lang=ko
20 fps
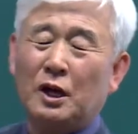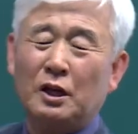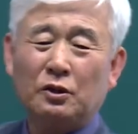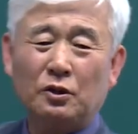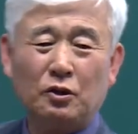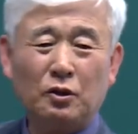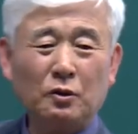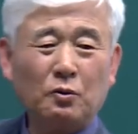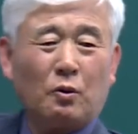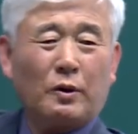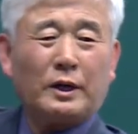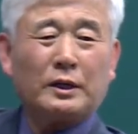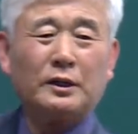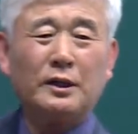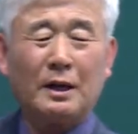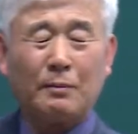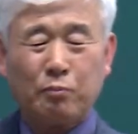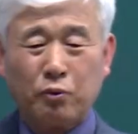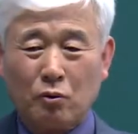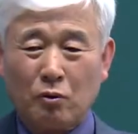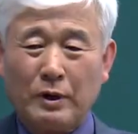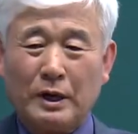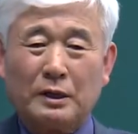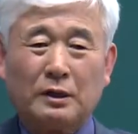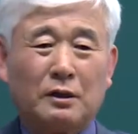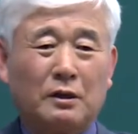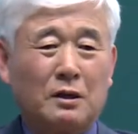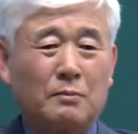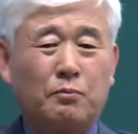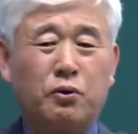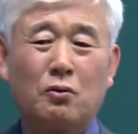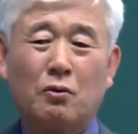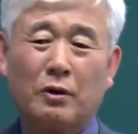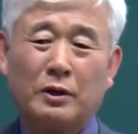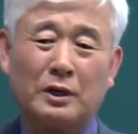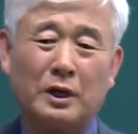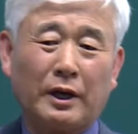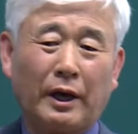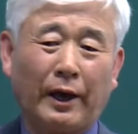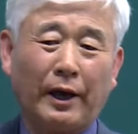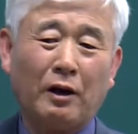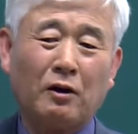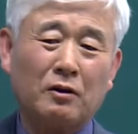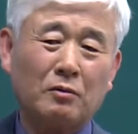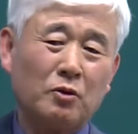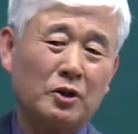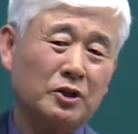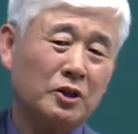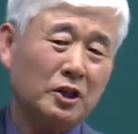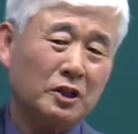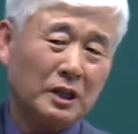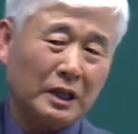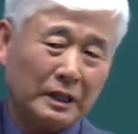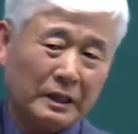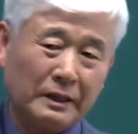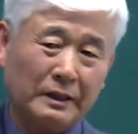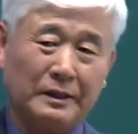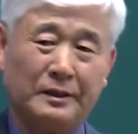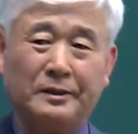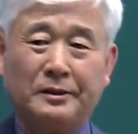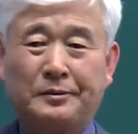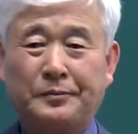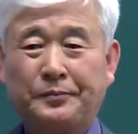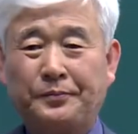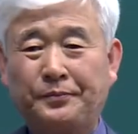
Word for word: 뒤로 갔다 앞으로 갔다 옆으로 갔다 개걸음을 쳤냐 이거예요.